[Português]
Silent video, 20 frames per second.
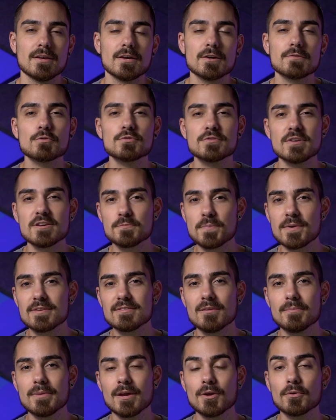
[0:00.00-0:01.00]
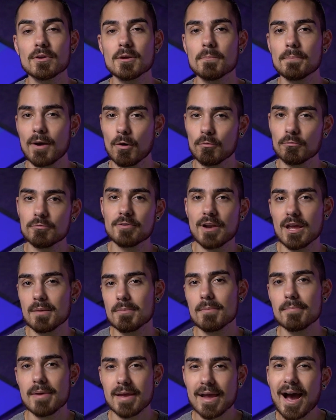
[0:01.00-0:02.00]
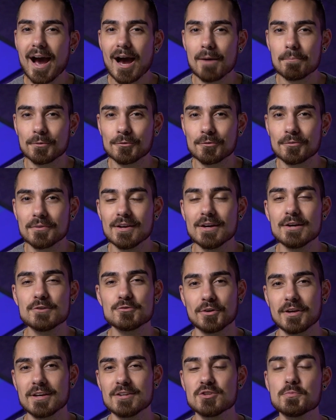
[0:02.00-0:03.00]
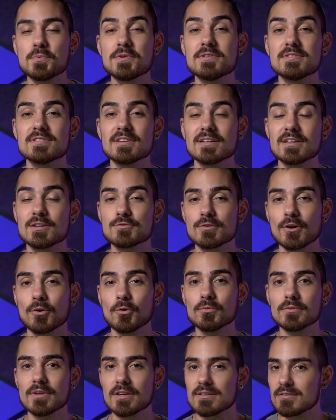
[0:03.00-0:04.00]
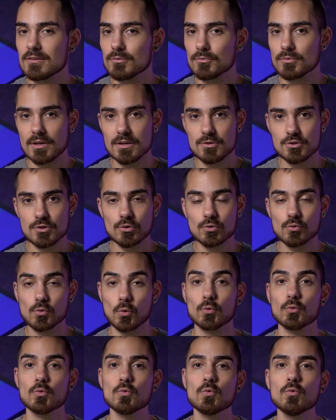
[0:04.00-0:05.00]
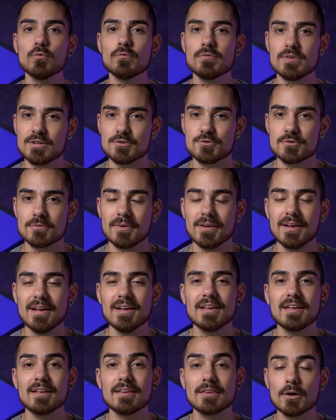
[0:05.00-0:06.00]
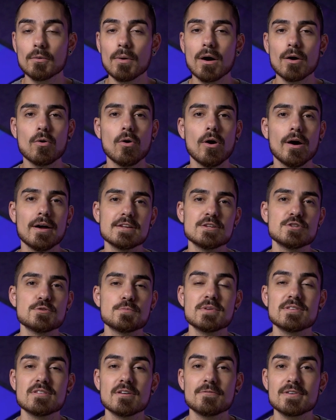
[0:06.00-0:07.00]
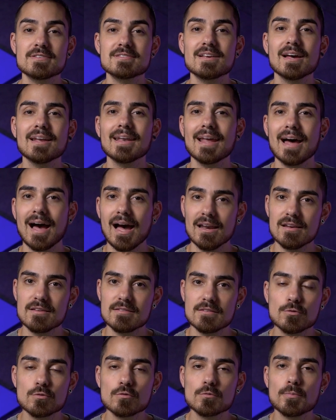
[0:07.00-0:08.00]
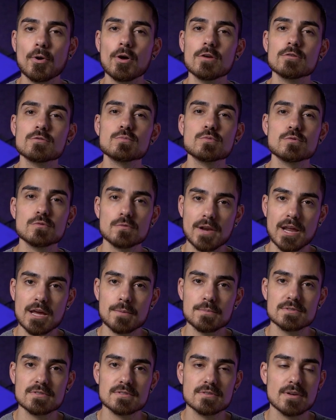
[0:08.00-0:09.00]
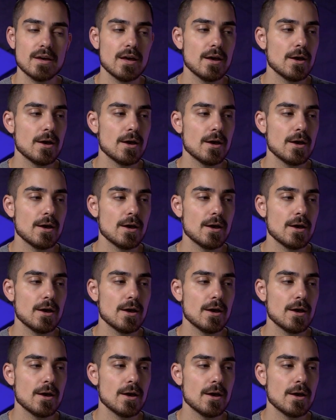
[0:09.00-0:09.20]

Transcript: Vocês perceberam que para um frame é bem rápido, só que a gente precisa que isso aconteça durante todo o vídeo. Então agora a gente precisa fazer análise dos próximos frames.